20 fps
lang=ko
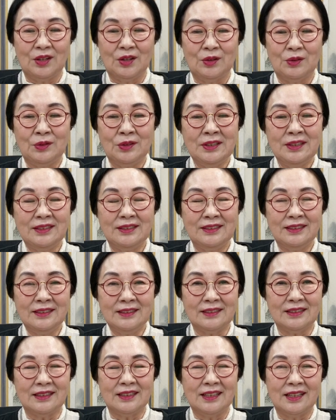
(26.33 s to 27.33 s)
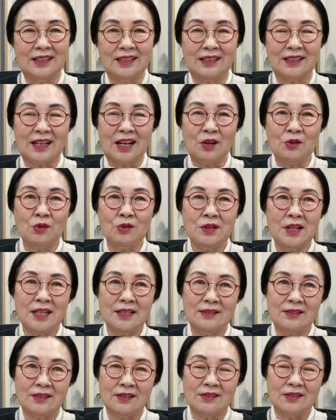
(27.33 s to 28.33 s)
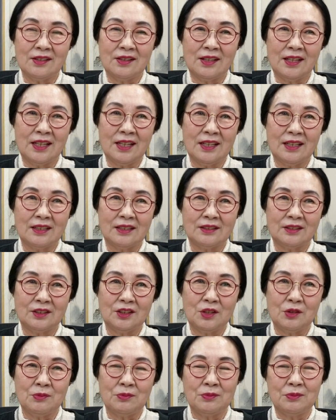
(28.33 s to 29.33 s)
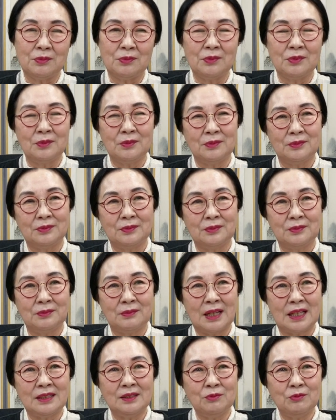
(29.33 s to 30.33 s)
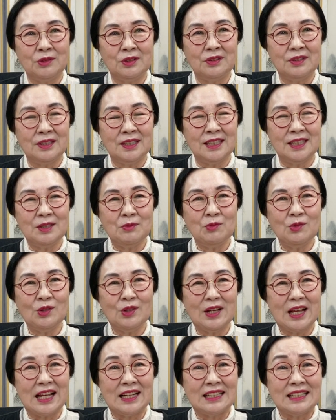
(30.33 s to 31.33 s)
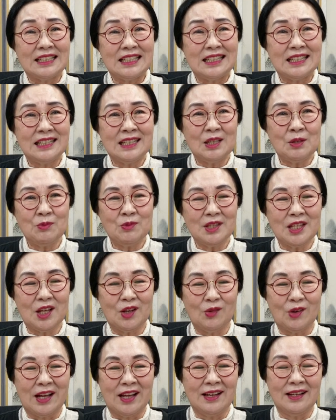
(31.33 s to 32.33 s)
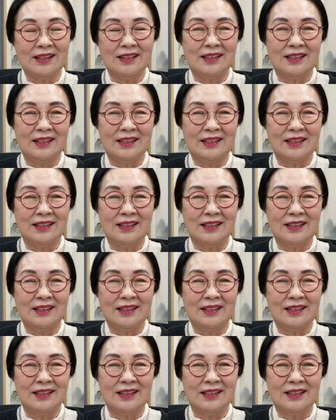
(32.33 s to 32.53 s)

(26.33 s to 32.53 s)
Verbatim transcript: 오늘은 가곡에 있어서의 좀 많은 분들이 힘들어하는 식임새와